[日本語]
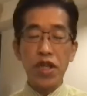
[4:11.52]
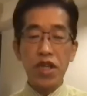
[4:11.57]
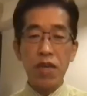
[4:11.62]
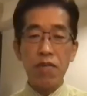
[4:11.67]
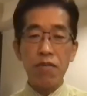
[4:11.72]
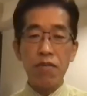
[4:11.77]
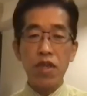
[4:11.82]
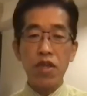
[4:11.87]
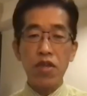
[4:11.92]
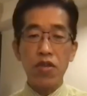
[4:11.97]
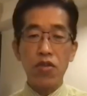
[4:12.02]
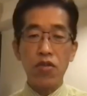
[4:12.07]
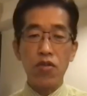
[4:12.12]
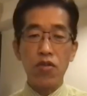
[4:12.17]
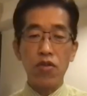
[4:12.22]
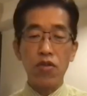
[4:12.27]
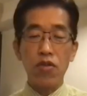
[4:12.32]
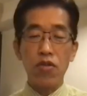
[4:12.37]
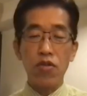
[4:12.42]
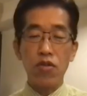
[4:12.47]
憲民
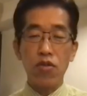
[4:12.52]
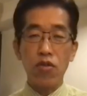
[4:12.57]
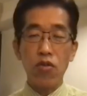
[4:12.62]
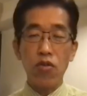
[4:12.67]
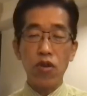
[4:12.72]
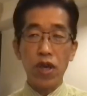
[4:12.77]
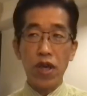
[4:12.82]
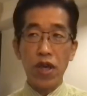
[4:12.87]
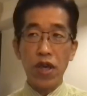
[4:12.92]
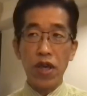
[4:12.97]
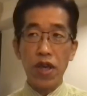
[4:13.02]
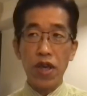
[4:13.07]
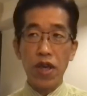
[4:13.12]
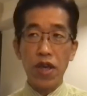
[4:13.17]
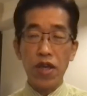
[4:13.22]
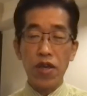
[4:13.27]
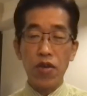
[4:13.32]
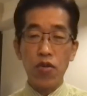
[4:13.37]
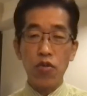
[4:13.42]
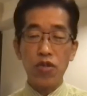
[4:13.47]
主と、
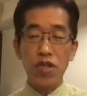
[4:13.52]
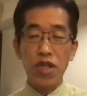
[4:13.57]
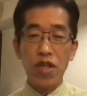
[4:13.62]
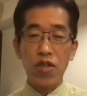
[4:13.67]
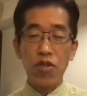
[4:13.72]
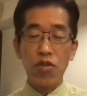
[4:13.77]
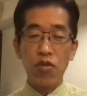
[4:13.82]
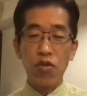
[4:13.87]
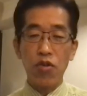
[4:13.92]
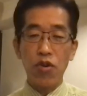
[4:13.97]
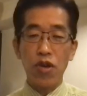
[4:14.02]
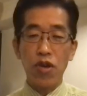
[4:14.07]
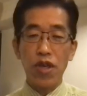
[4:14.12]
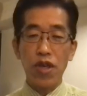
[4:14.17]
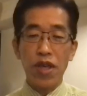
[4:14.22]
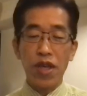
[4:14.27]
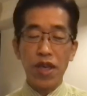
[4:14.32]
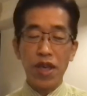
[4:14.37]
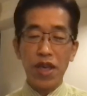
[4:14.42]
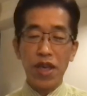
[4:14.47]
えー、共産の、
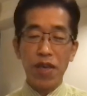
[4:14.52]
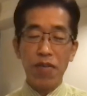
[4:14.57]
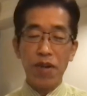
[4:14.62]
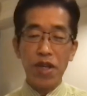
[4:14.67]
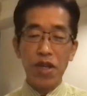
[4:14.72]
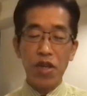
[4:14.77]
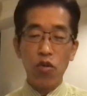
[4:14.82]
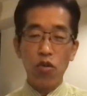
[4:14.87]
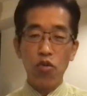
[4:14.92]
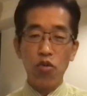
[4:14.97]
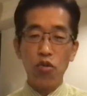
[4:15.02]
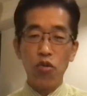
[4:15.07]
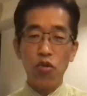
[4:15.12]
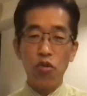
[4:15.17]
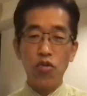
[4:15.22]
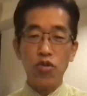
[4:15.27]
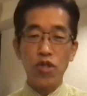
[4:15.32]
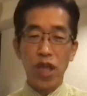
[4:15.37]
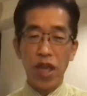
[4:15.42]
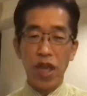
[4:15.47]
えー、まあ、共闘
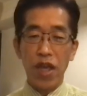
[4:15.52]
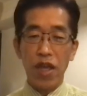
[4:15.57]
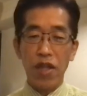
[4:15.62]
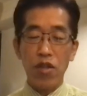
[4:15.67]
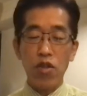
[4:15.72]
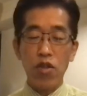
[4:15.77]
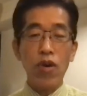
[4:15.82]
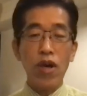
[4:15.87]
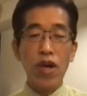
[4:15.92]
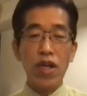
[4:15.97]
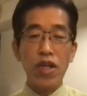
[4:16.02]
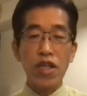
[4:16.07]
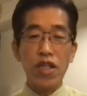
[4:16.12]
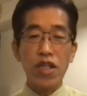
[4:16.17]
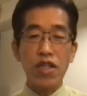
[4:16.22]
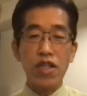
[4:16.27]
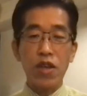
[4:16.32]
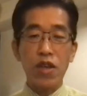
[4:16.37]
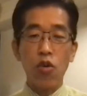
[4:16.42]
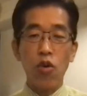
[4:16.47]
路線とは一
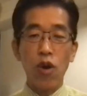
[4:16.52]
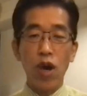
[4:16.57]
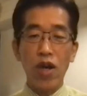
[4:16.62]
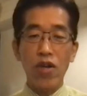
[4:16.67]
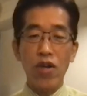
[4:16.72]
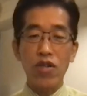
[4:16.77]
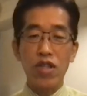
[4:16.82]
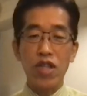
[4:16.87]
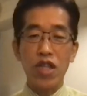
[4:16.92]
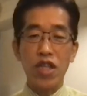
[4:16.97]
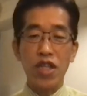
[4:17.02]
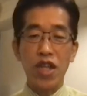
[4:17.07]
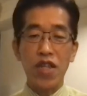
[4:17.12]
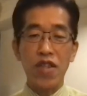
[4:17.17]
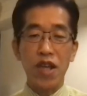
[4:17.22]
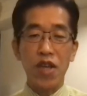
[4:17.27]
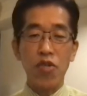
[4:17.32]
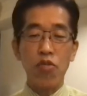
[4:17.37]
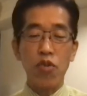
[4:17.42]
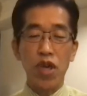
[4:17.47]
線を画していたん
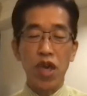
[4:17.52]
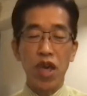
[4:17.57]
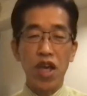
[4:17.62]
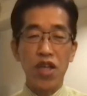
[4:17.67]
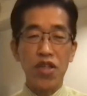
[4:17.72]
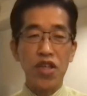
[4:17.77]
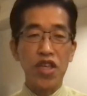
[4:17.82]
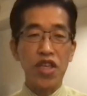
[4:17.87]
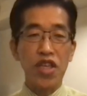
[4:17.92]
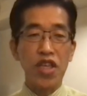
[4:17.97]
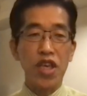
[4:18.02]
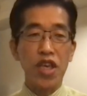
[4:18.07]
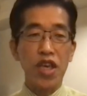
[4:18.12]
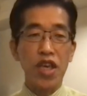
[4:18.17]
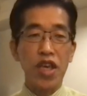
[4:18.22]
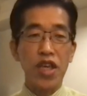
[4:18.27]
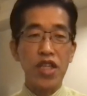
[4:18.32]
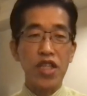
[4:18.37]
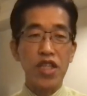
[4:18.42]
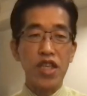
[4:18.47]
だけども、結果的に、
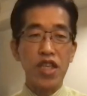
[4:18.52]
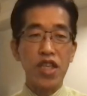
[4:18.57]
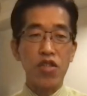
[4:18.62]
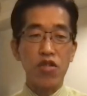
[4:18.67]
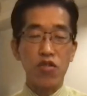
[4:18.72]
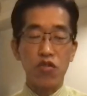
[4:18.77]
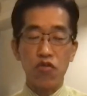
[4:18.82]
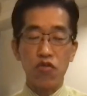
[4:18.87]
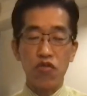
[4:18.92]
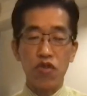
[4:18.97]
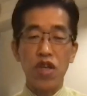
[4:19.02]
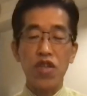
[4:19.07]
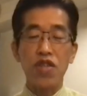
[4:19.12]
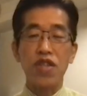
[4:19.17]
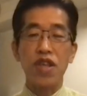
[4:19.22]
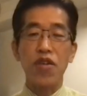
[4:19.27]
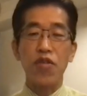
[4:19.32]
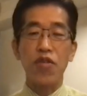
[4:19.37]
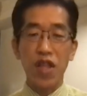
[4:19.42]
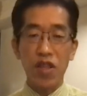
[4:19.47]
えー、議席数を増やし
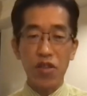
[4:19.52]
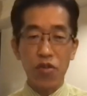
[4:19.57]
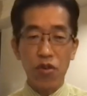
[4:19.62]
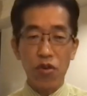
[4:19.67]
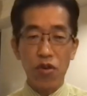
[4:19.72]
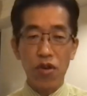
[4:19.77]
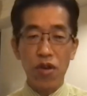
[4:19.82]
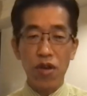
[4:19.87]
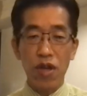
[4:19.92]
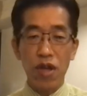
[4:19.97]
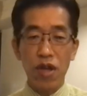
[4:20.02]
たよなと。